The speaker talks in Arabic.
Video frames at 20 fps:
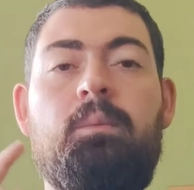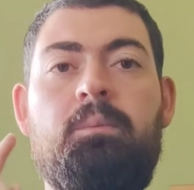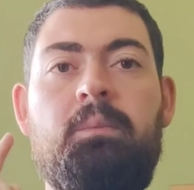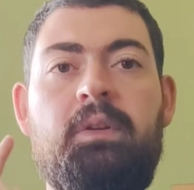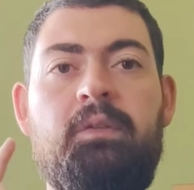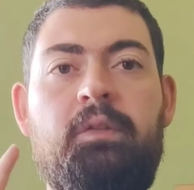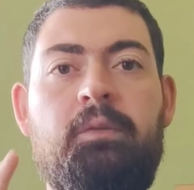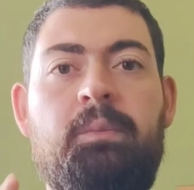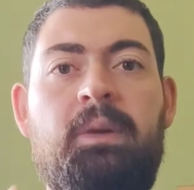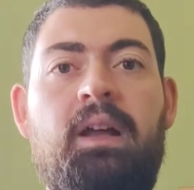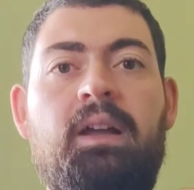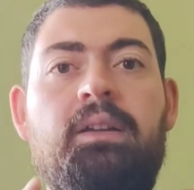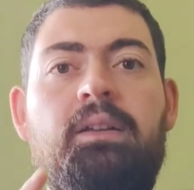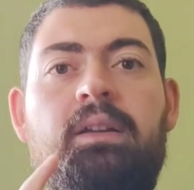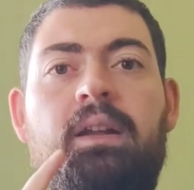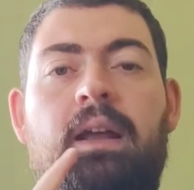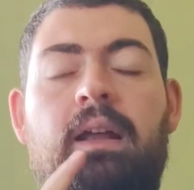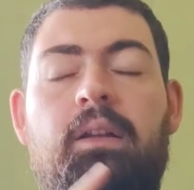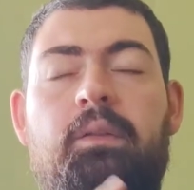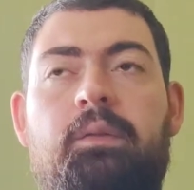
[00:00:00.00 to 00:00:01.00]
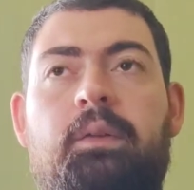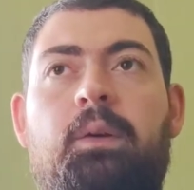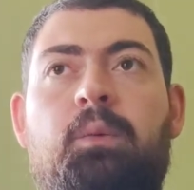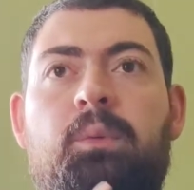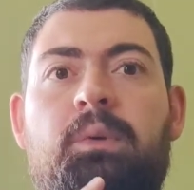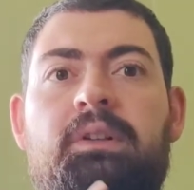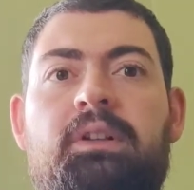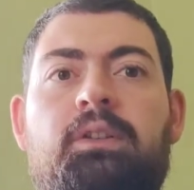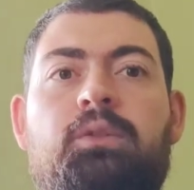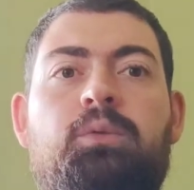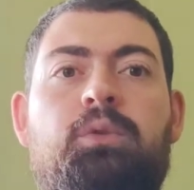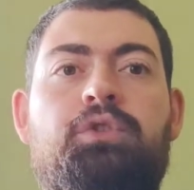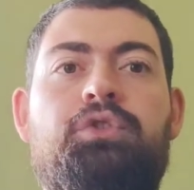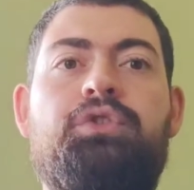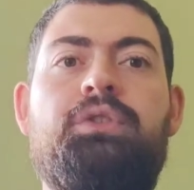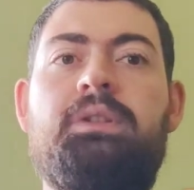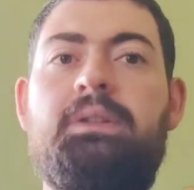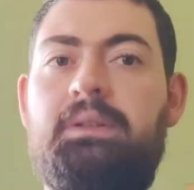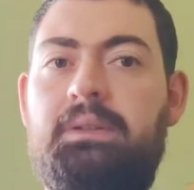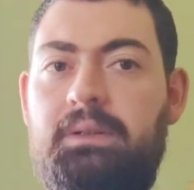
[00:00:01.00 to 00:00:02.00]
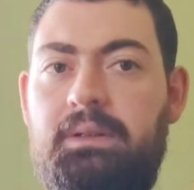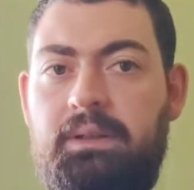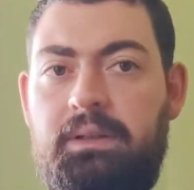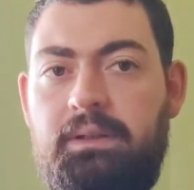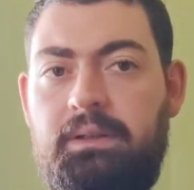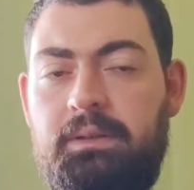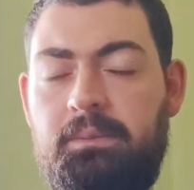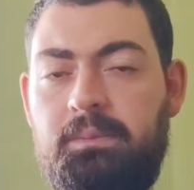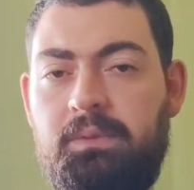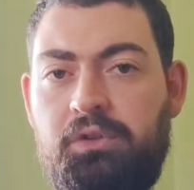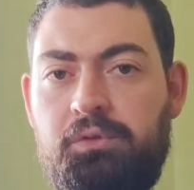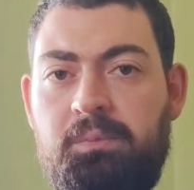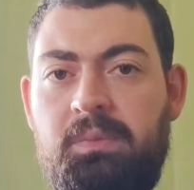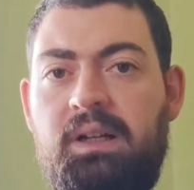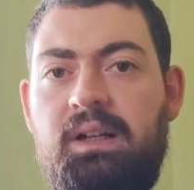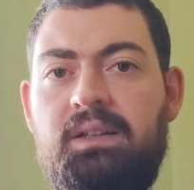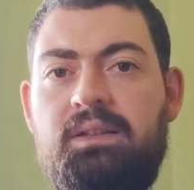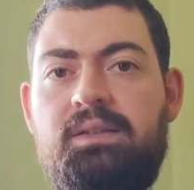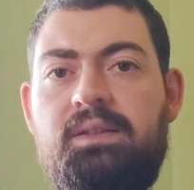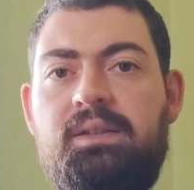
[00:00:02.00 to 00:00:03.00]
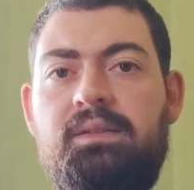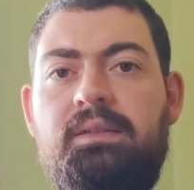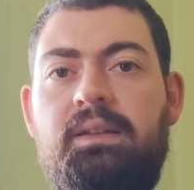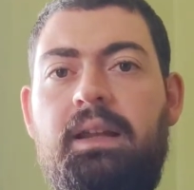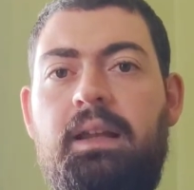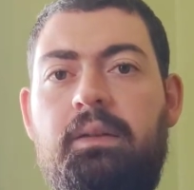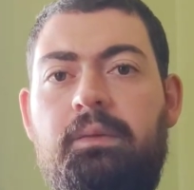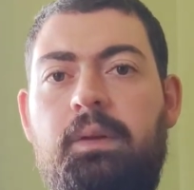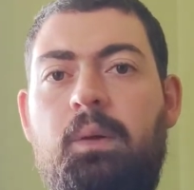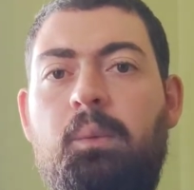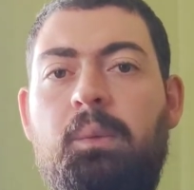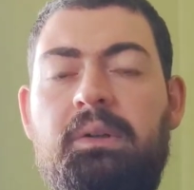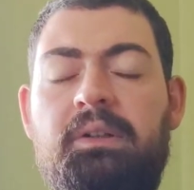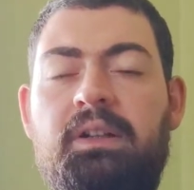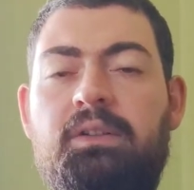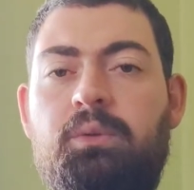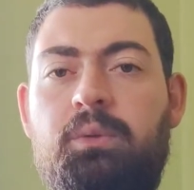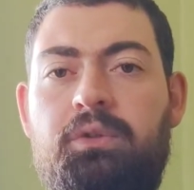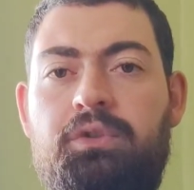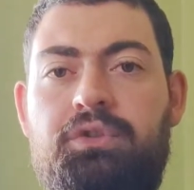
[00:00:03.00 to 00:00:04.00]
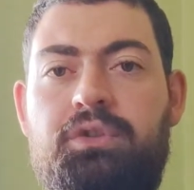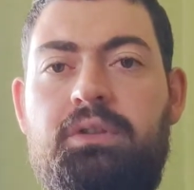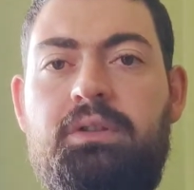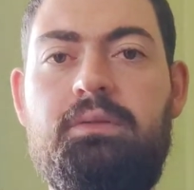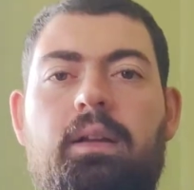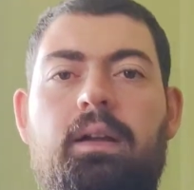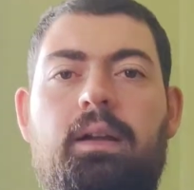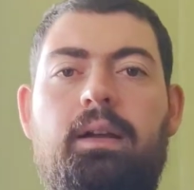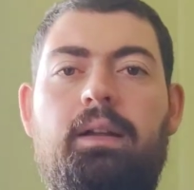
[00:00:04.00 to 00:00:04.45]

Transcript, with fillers: بفبراير 2023 يعني بشباط سنة 2023